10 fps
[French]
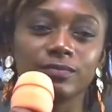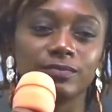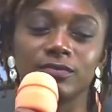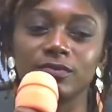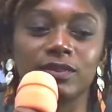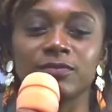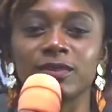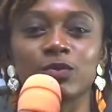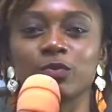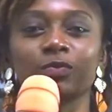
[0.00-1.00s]
De toutes les
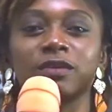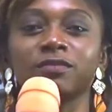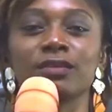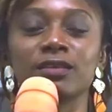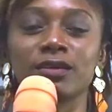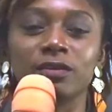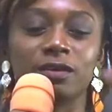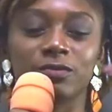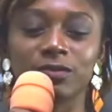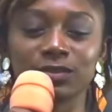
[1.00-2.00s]
façons, on ne peut pas
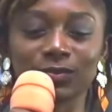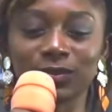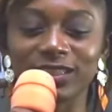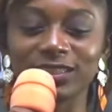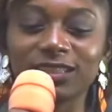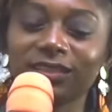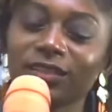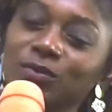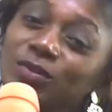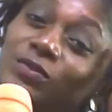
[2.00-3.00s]
avancer sans critique.
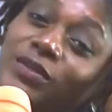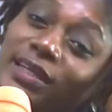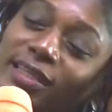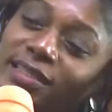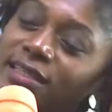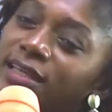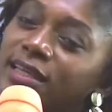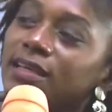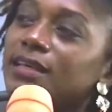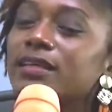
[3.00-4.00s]
Qu'ils continuent à
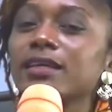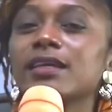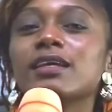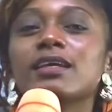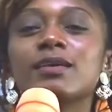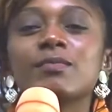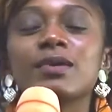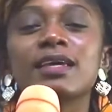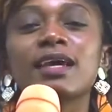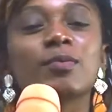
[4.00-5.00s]
critiquer.
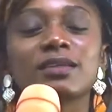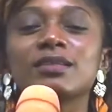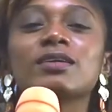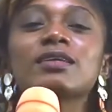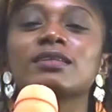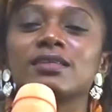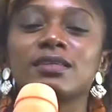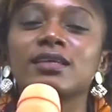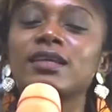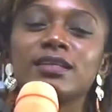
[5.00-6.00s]
Mais après avoir
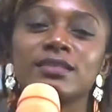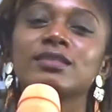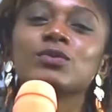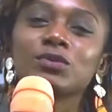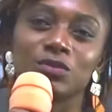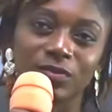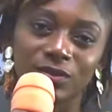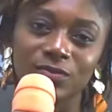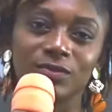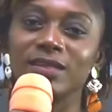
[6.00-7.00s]
critiqué, allez-y, continuez à
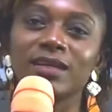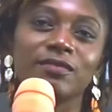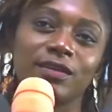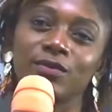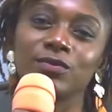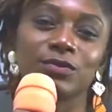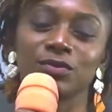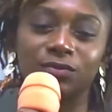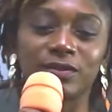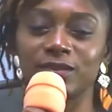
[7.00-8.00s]
soutenir afin qu'on
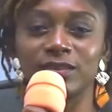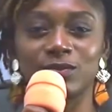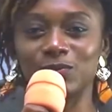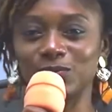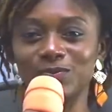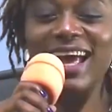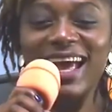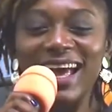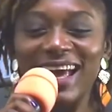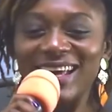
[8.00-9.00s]
continue à faire des choses.
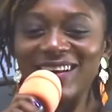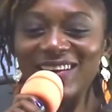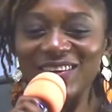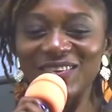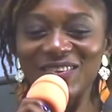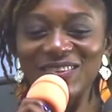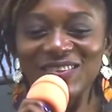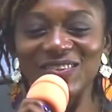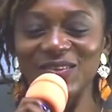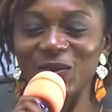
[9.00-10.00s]
Alors,
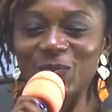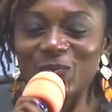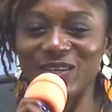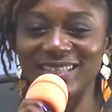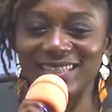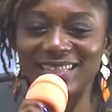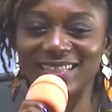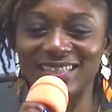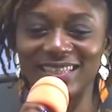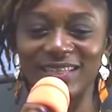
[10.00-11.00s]

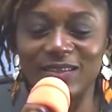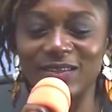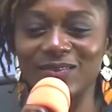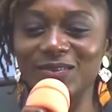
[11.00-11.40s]
culture.cg.